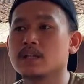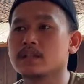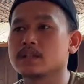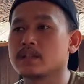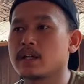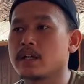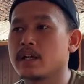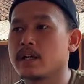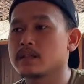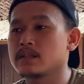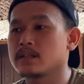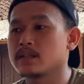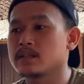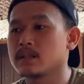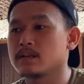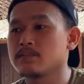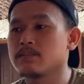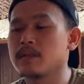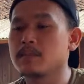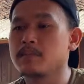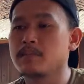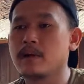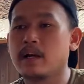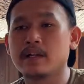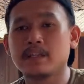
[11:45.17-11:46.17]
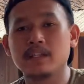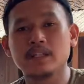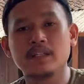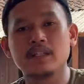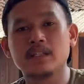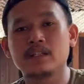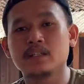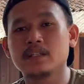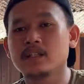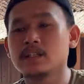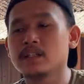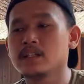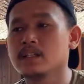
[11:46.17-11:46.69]
saya tetap
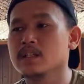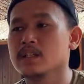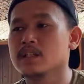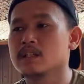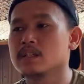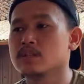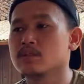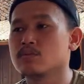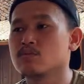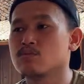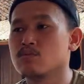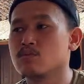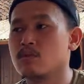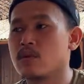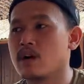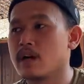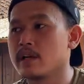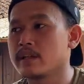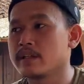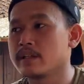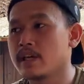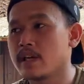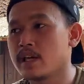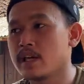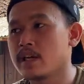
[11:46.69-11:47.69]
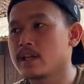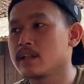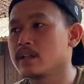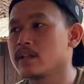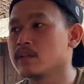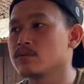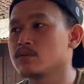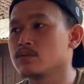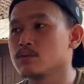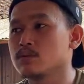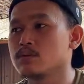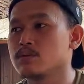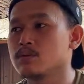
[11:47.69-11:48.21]
berbagi semuanya
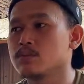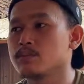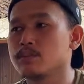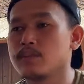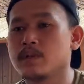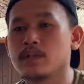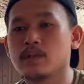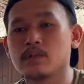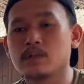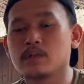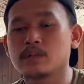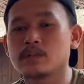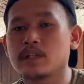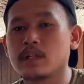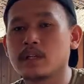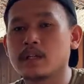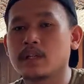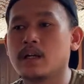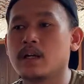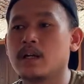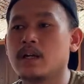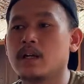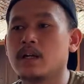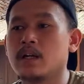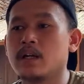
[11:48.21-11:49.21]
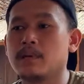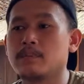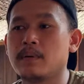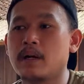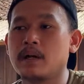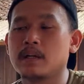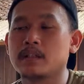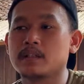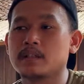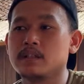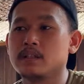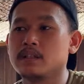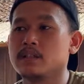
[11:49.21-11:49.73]
itu pure saya
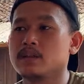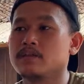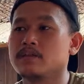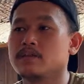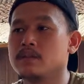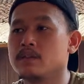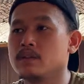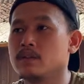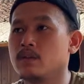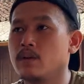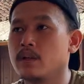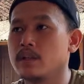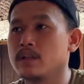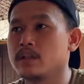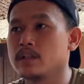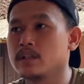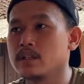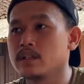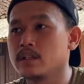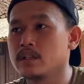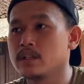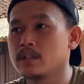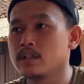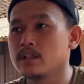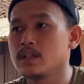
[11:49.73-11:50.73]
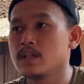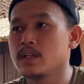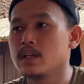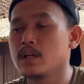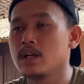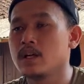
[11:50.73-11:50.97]
bagi di video ini